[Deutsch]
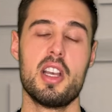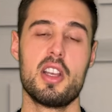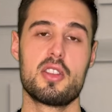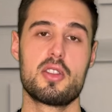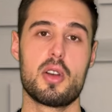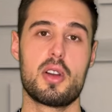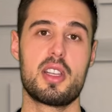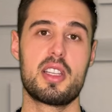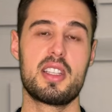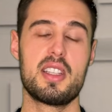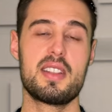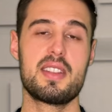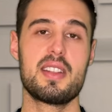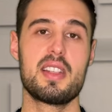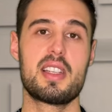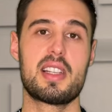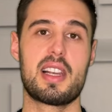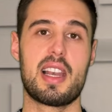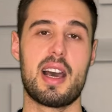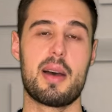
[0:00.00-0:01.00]
Sollte dies
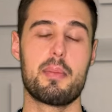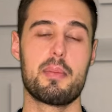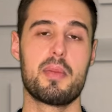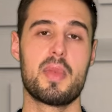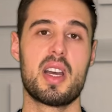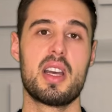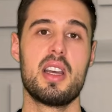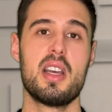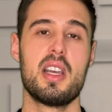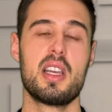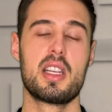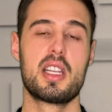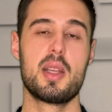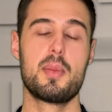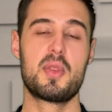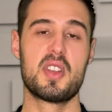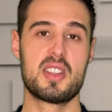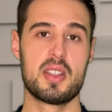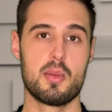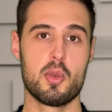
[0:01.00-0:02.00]
nicht klappen,
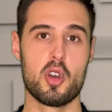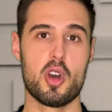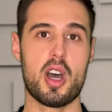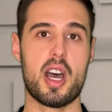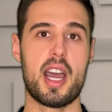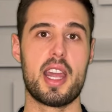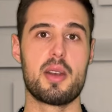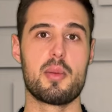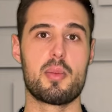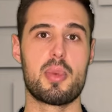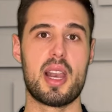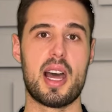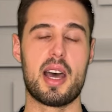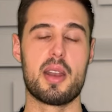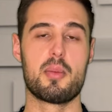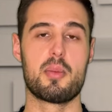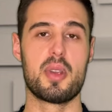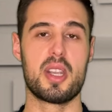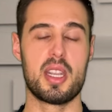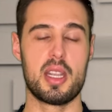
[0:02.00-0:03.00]
gibt es immer noch einen
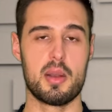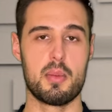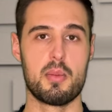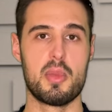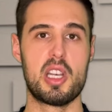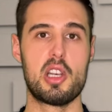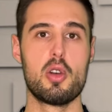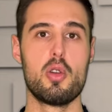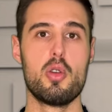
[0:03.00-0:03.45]
Plan B mit